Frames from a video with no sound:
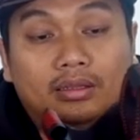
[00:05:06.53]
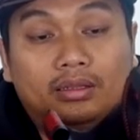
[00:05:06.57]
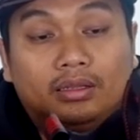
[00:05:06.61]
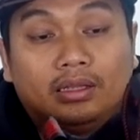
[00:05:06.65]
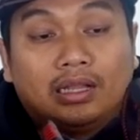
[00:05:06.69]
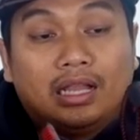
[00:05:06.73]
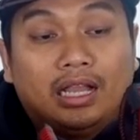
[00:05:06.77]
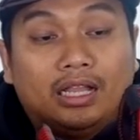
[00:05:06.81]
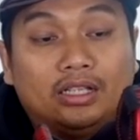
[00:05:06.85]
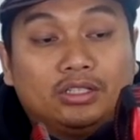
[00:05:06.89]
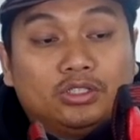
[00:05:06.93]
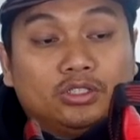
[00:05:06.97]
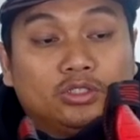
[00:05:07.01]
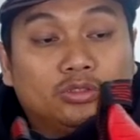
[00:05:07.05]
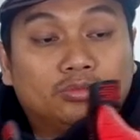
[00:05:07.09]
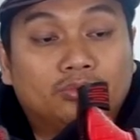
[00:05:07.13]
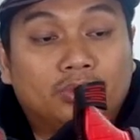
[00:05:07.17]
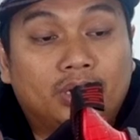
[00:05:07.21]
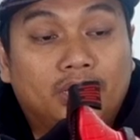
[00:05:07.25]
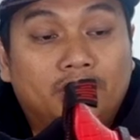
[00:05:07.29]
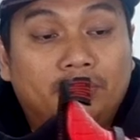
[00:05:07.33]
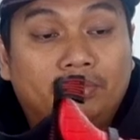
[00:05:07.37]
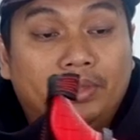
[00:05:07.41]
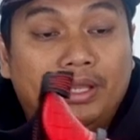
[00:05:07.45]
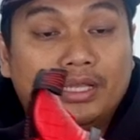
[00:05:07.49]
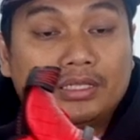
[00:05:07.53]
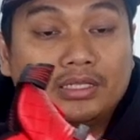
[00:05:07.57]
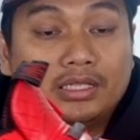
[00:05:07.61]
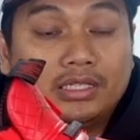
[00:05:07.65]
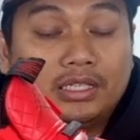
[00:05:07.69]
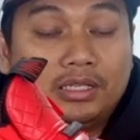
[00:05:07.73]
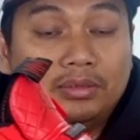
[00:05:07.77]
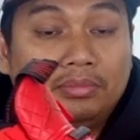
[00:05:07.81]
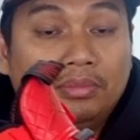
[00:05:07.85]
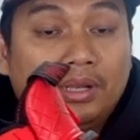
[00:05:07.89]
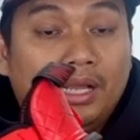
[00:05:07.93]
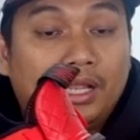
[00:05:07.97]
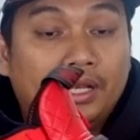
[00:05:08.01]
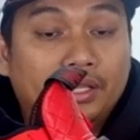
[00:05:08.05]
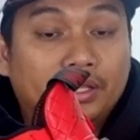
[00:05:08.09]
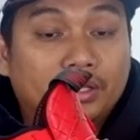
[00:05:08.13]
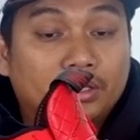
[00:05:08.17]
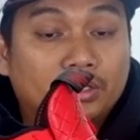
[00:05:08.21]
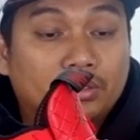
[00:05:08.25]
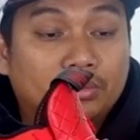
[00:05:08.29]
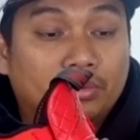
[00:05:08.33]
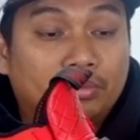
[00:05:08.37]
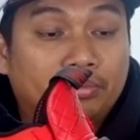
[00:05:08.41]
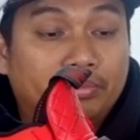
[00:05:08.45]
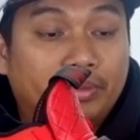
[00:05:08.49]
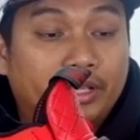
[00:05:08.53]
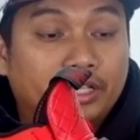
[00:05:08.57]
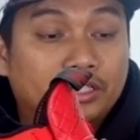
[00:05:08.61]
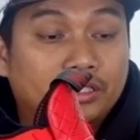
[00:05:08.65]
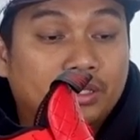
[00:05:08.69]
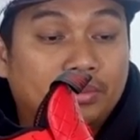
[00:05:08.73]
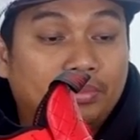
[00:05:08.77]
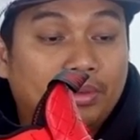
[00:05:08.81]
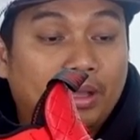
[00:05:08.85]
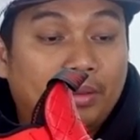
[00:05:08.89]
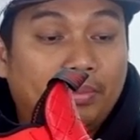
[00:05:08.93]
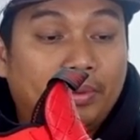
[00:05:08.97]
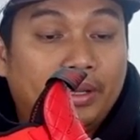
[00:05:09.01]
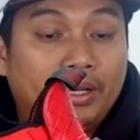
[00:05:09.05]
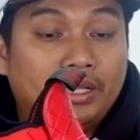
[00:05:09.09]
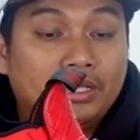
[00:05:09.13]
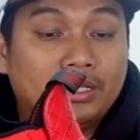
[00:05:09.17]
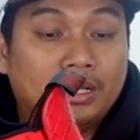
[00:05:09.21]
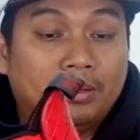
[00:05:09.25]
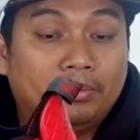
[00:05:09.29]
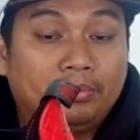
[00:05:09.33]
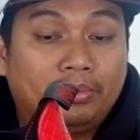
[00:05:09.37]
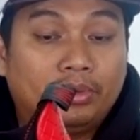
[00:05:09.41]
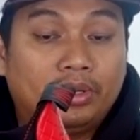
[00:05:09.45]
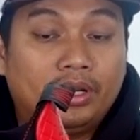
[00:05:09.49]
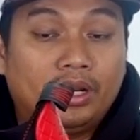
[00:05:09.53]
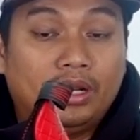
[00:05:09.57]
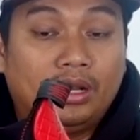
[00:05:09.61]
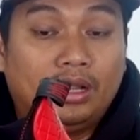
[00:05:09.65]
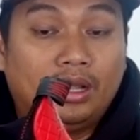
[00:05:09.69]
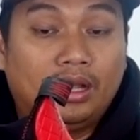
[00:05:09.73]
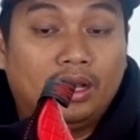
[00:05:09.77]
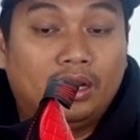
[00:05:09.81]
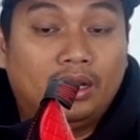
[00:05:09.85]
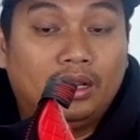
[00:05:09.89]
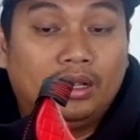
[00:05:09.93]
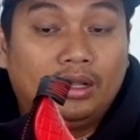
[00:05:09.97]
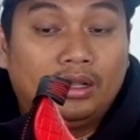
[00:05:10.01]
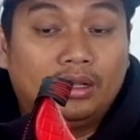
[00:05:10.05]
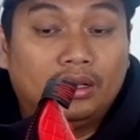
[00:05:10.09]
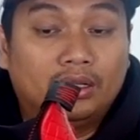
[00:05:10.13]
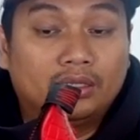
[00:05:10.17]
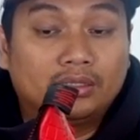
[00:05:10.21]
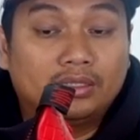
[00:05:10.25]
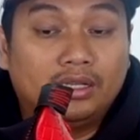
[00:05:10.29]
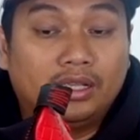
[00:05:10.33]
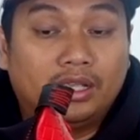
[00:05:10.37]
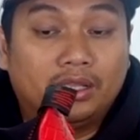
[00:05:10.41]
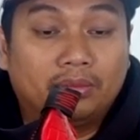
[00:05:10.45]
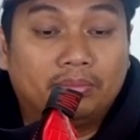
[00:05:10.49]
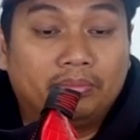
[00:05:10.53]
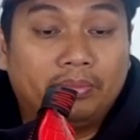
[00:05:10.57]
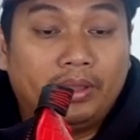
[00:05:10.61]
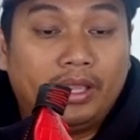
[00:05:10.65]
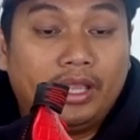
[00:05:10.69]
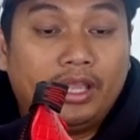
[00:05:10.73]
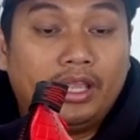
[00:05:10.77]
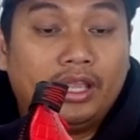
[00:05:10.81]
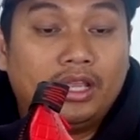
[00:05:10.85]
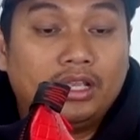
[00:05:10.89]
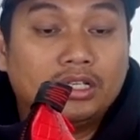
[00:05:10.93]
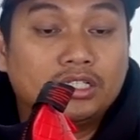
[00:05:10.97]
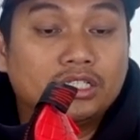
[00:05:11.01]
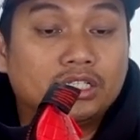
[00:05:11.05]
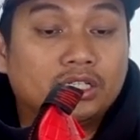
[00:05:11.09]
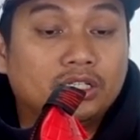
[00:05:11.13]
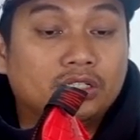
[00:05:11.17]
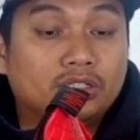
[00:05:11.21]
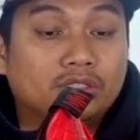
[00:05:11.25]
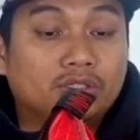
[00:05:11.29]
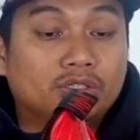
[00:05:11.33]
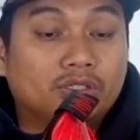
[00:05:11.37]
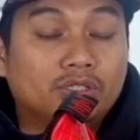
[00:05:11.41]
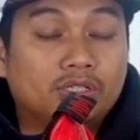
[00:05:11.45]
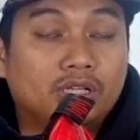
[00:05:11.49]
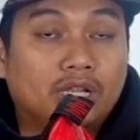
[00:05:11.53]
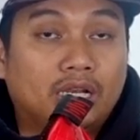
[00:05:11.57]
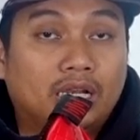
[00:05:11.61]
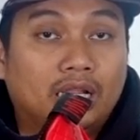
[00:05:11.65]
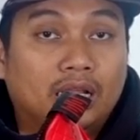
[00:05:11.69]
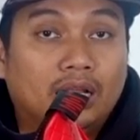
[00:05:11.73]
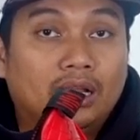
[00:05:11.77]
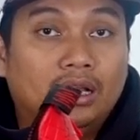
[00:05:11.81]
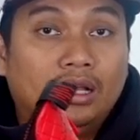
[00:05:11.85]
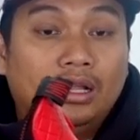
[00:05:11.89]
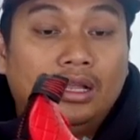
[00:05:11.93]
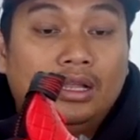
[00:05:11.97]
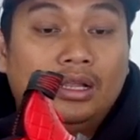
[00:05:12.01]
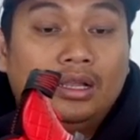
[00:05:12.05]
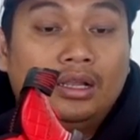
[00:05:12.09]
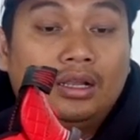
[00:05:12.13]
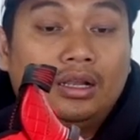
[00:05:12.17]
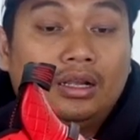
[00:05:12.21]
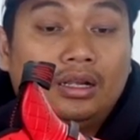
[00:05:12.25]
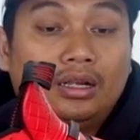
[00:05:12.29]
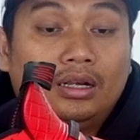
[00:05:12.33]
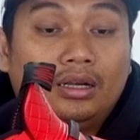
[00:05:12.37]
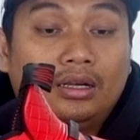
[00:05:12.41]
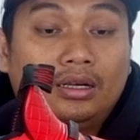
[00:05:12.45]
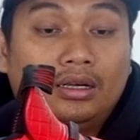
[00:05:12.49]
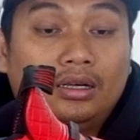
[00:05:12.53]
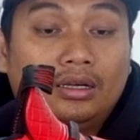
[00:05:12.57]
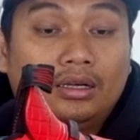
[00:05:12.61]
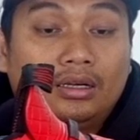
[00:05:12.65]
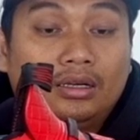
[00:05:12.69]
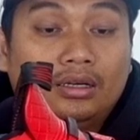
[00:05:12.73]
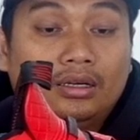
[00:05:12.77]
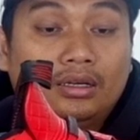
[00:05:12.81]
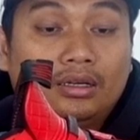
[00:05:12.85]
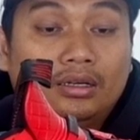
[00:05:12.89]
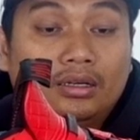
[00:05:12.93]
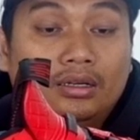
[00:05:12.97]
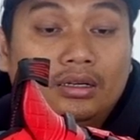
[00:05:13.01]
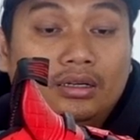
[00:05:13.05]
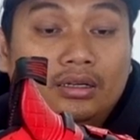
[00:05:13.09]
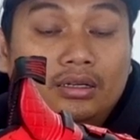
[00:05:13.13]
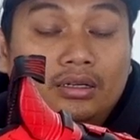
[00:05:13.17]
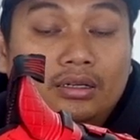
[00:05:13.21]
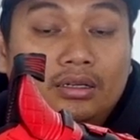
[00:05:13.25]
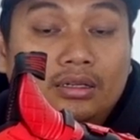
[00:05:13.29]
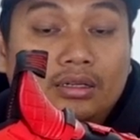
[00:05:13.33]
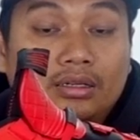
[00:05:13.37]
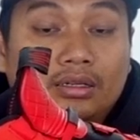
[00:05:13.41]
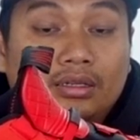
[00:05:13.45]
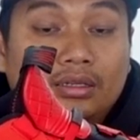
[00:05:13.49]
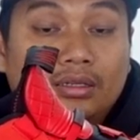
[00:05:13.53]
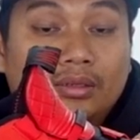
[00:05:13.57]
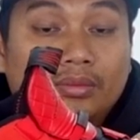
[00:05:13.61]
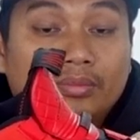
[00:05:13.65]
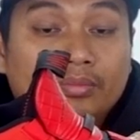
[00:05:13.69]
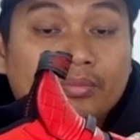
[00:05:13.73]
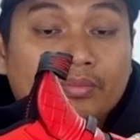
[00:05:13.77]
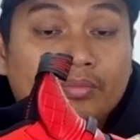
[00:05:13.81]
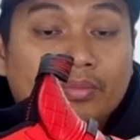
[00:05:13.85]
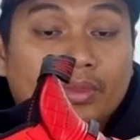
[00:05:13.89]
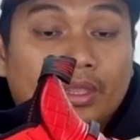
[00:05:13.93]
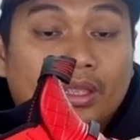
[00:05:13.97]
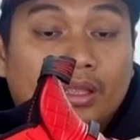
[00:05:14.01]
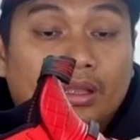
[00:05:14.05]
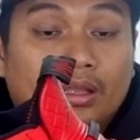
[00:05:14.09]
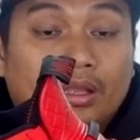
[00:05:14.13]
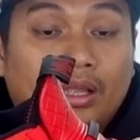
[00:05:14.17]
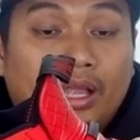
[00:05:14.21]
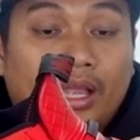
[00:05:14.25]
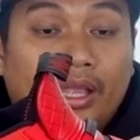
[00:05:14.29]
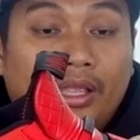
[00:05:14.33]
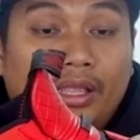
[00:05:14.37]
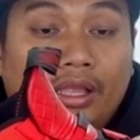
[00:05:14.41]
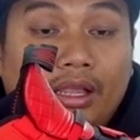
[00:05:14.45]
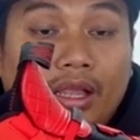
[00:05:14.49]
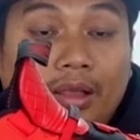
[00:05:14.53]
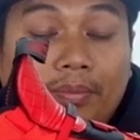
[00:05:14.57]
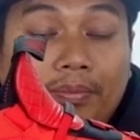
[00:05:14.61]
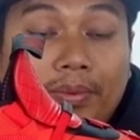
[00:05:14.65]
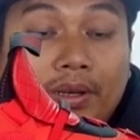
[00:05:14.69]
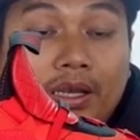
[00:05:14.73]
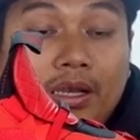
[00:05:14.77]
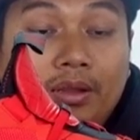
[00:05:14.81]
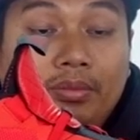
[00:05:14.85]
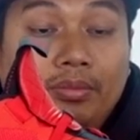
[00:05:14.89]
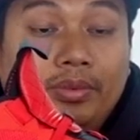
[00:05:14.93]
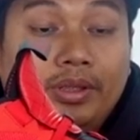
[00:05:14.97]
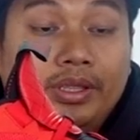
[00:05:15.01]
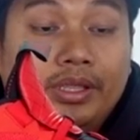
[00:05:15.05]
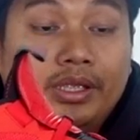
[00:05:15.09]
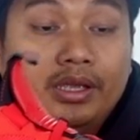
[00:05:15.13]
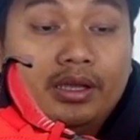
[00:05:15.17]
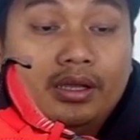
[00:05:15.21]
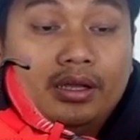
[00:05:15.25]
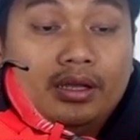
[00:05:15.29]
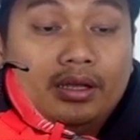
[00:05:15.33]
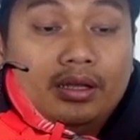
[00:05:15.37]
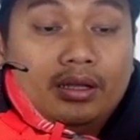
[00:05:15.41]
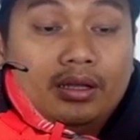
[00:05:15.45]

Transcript: Nggak cuman biasanya bahannya mesh apa apa, ini campurnya ada ada sedikit mesh, di sini ada uh, kayak apa namanya